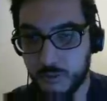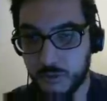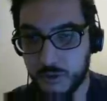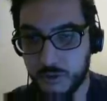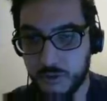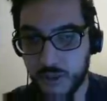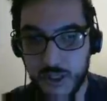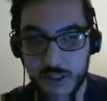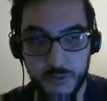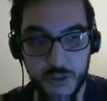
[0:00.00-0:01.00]
Tamamdır.
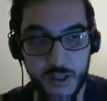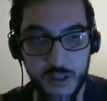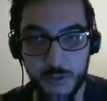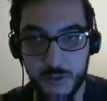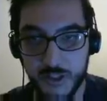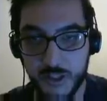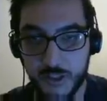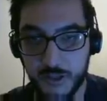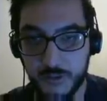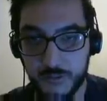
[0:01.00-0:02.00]
Lazım. Sağ ol demiş zaten.